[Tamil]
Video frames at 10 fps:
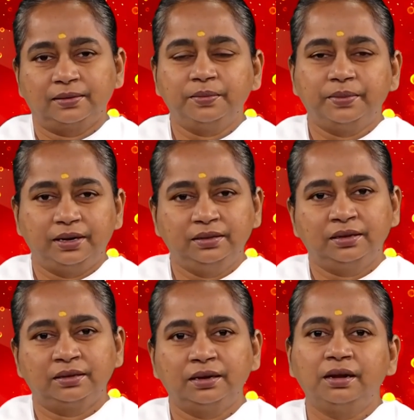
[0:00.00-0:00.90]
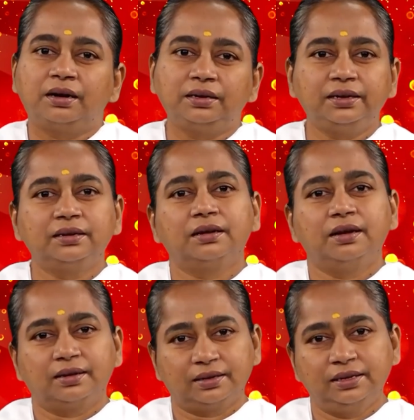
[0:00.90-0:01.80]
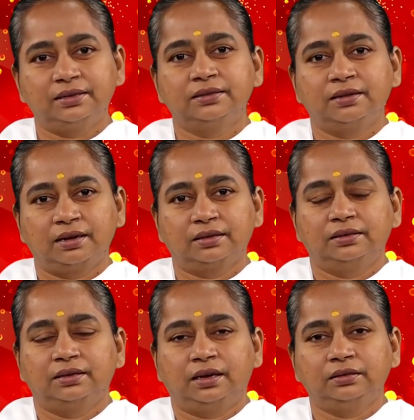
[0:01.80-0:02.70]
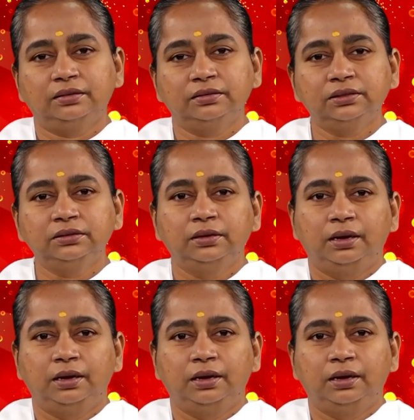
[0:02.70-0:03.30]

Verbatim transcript: தான் மனிதர்கள் ஆரியர்களாக இருந்தாங்க அதாவது